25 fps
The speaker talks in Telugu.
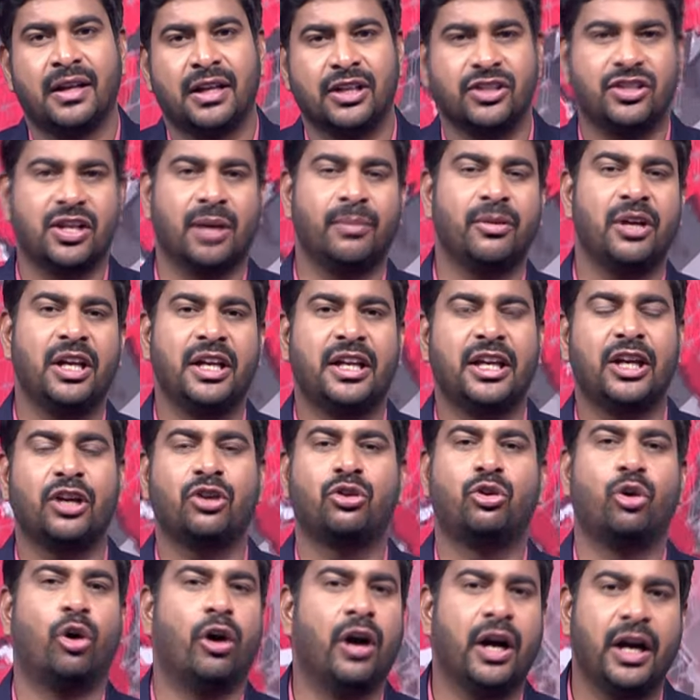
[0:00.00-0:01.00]
జమిలికి
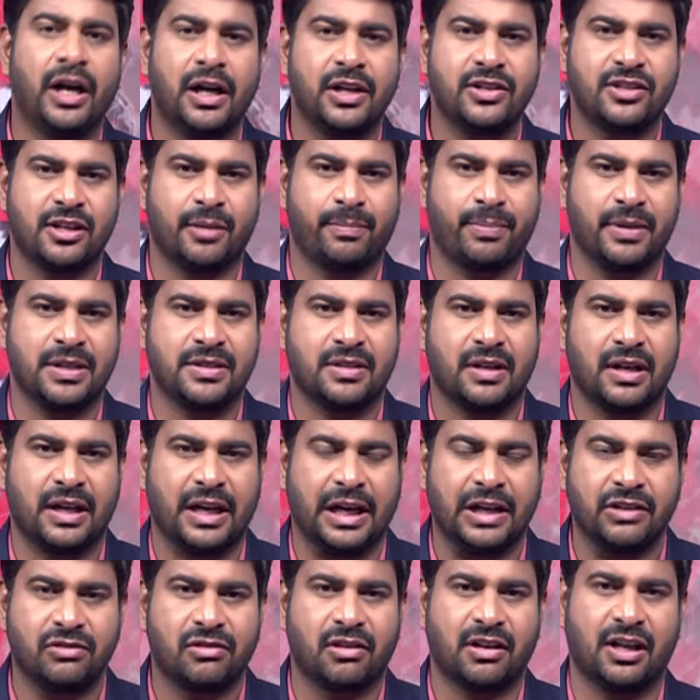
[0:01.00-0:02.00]
గోహెడ్ చెప్పేసిన
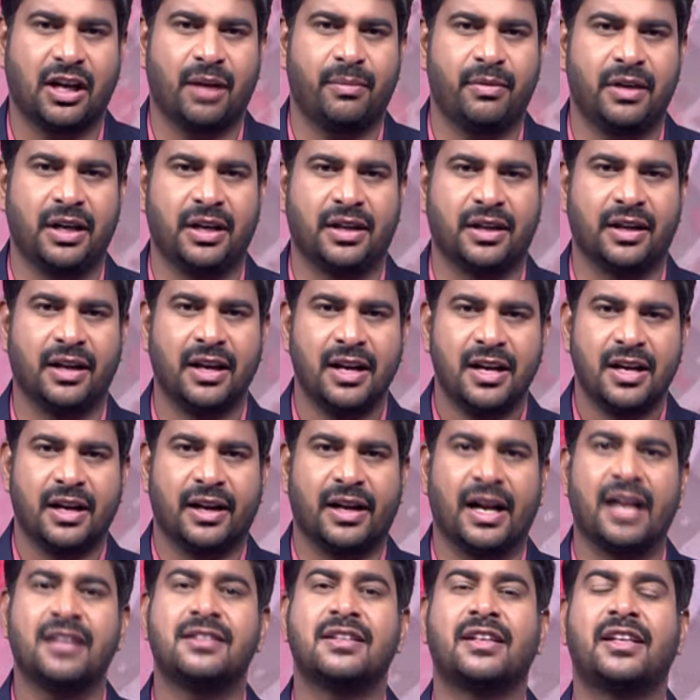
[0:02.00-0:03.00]
కేంద్ర కేబినెట్
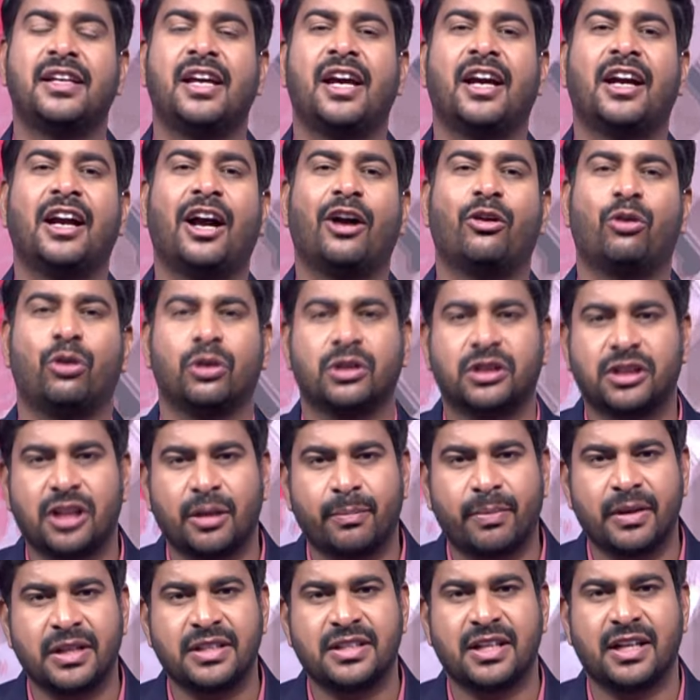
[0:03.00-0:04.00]
రాజకీయంగా కొత్త
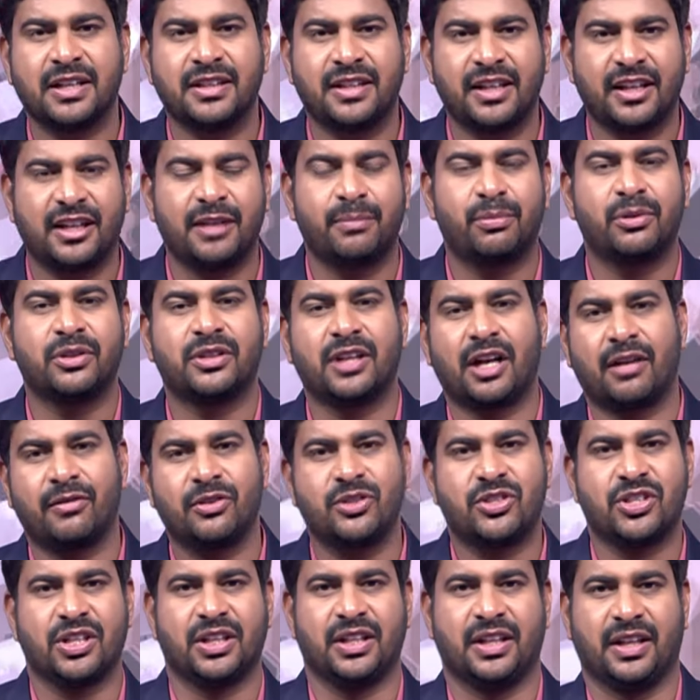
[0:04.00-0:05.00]
పంచాయతీకి ఇప్పుడు
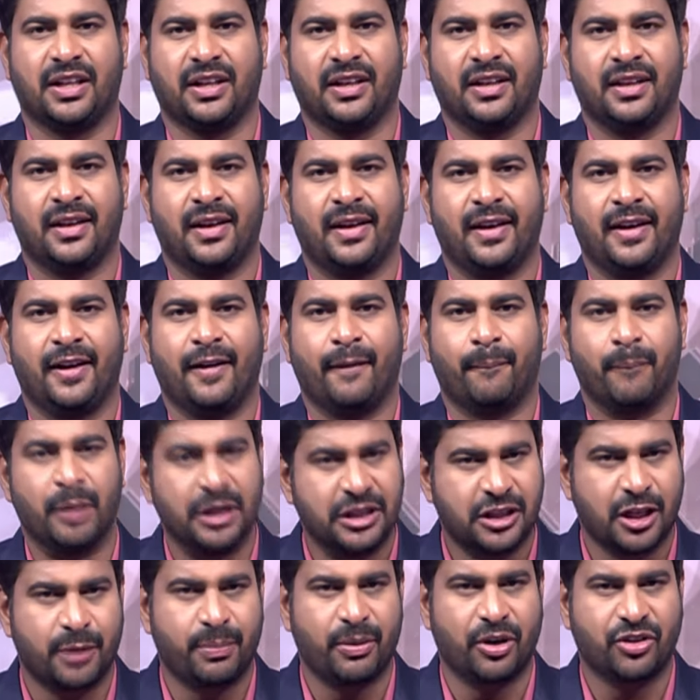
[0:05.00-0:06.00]
తావిచ్చింది
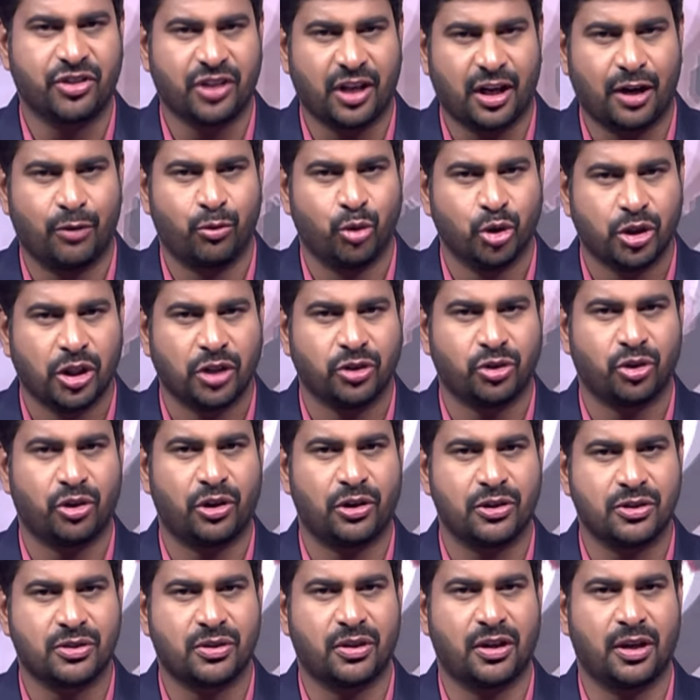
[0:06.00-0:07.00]
మిత్రపక్షాల ఊతంతో
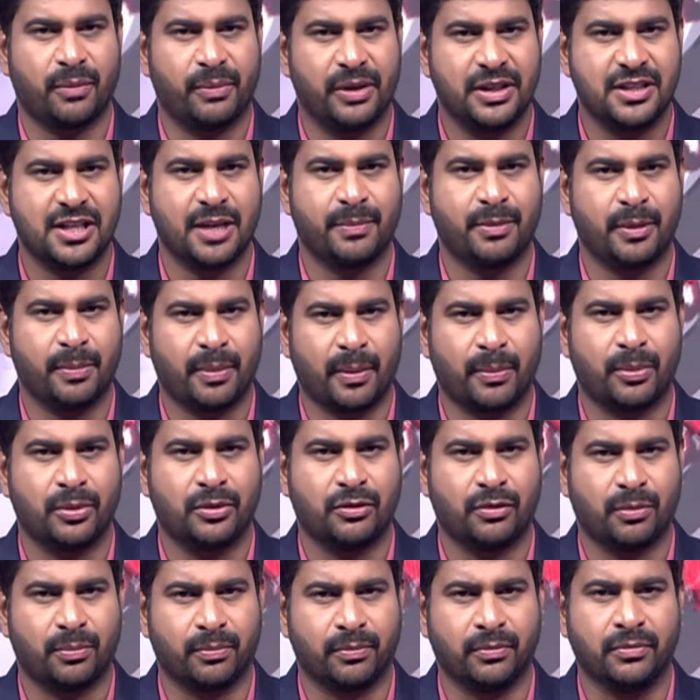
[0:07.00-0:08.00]
నడుస్తున్న బీజేపీ
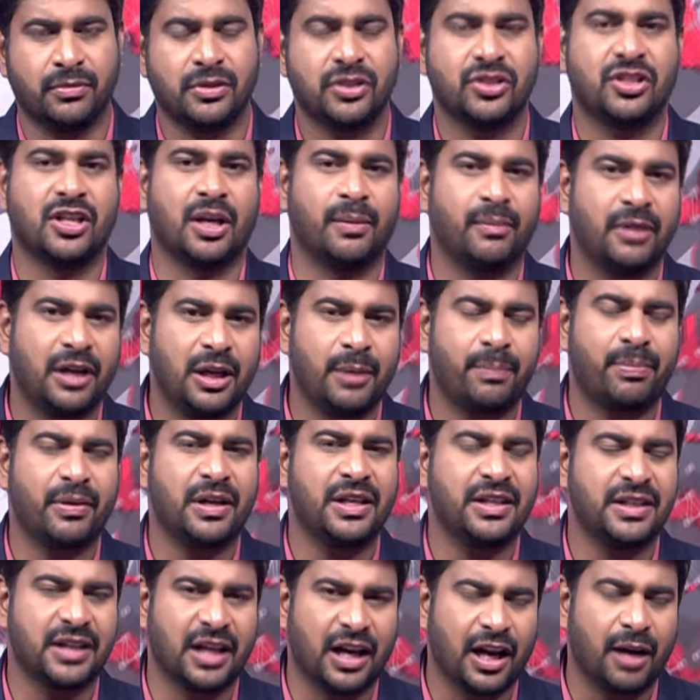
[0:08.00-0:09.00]
ప్రభుత్వం జమిలీపై
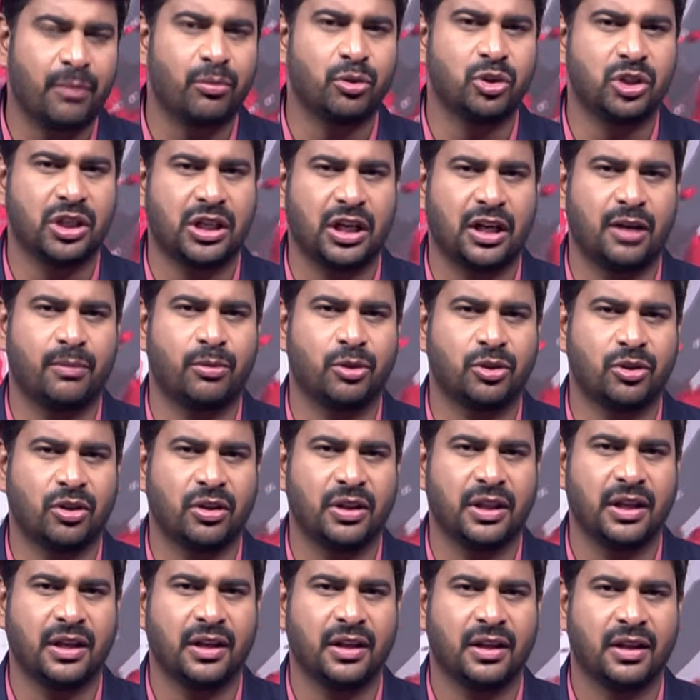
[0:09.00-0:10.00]
ఎలా ముందుకెళ్ళబోతోంది